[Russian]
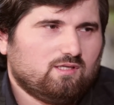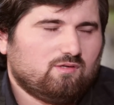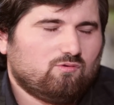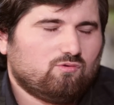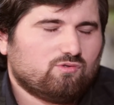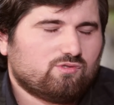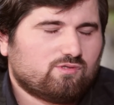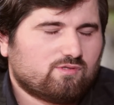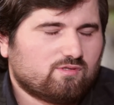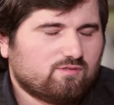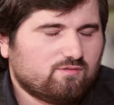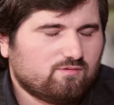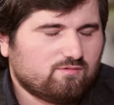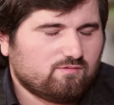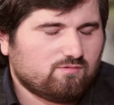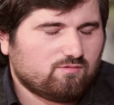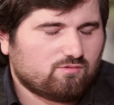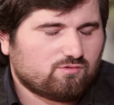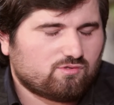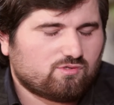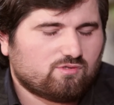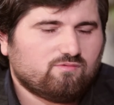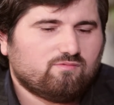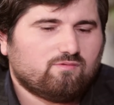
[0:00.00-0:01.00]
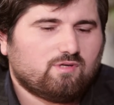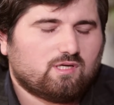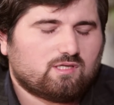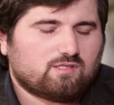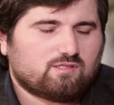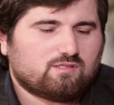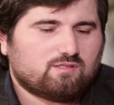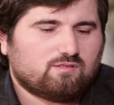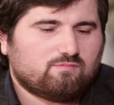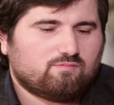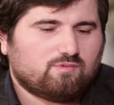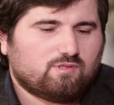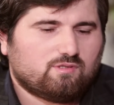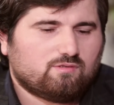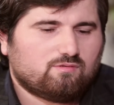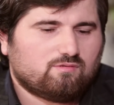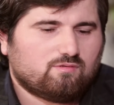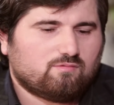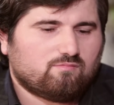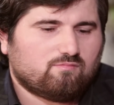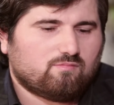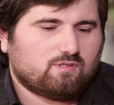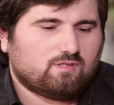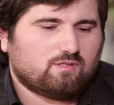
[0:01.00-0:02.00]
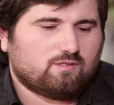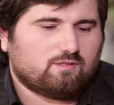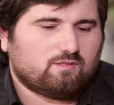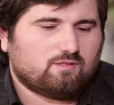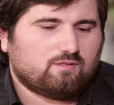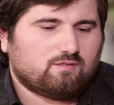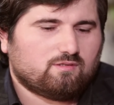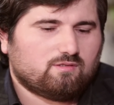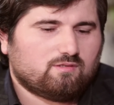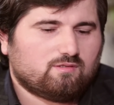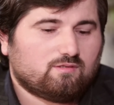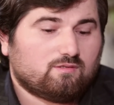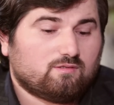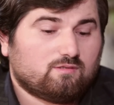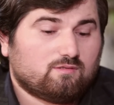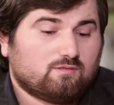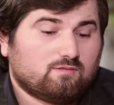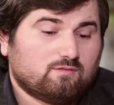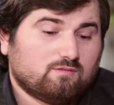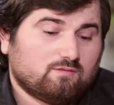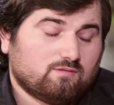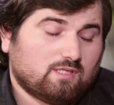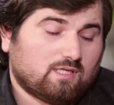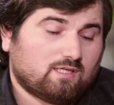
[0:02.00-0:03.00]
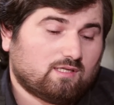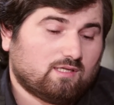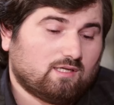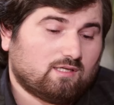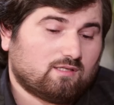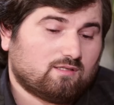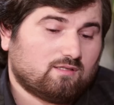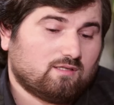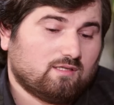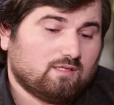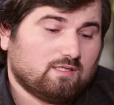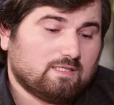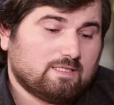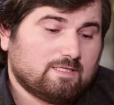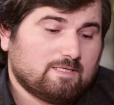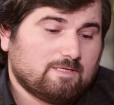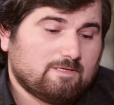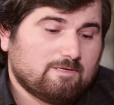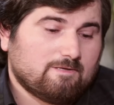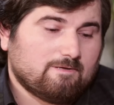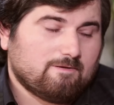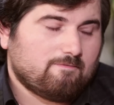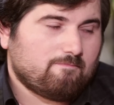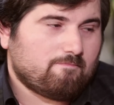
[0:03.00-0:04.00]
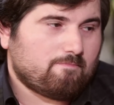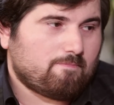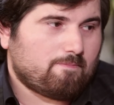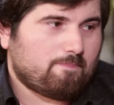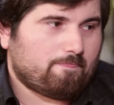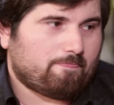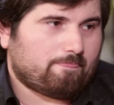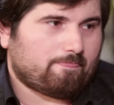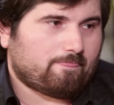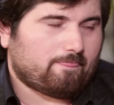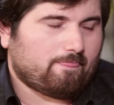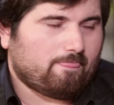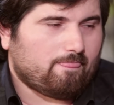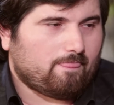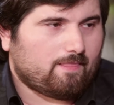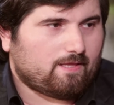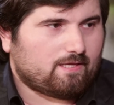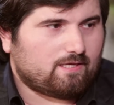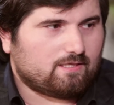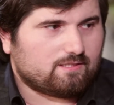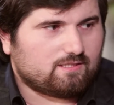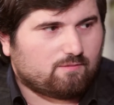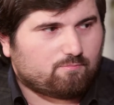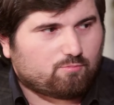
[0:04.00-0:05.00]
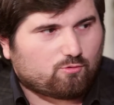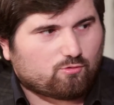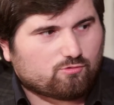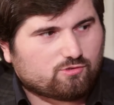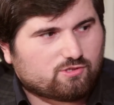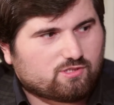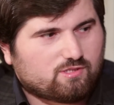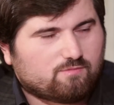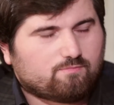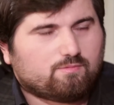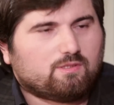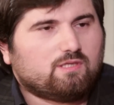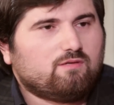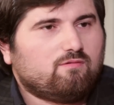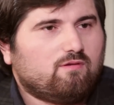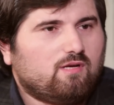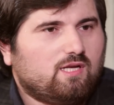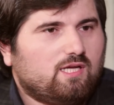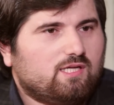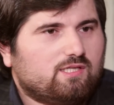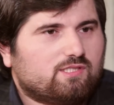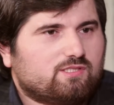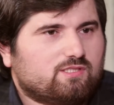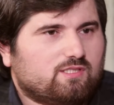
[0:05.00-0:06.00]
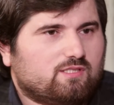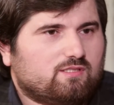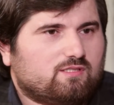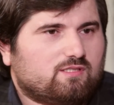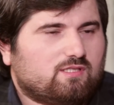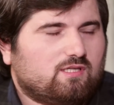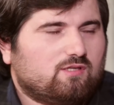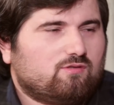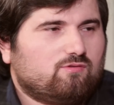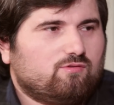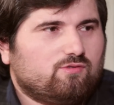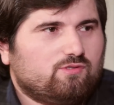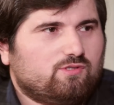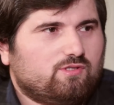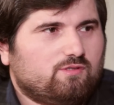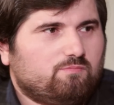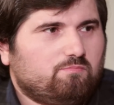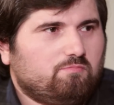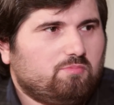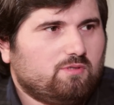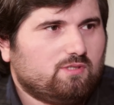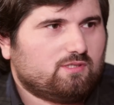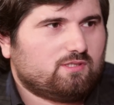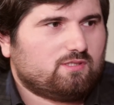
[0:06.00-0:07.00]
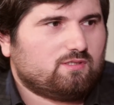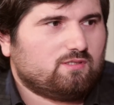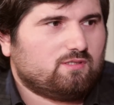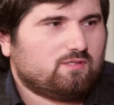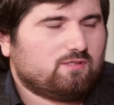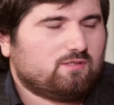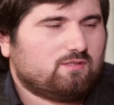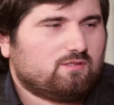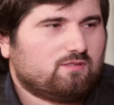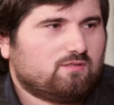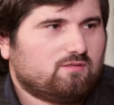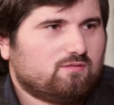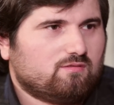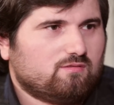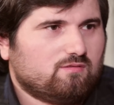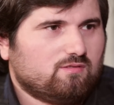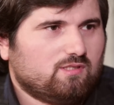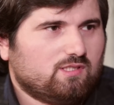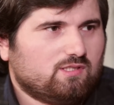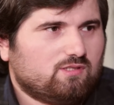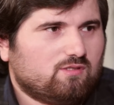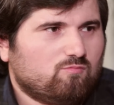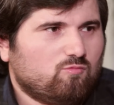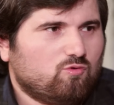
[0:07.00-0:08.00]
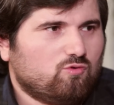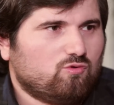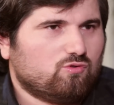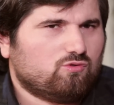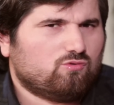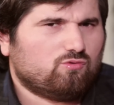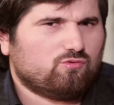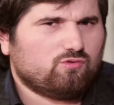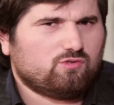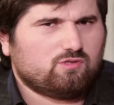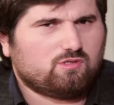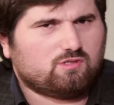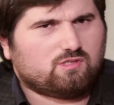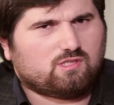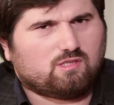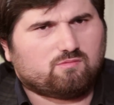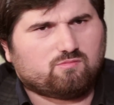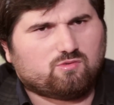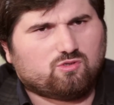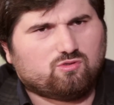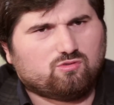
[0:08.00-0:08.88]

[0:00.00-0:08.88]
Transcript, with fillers: Очень-очень важный, при том, э, так как когда просто появляешься с какой-то песней, на это могут уйти там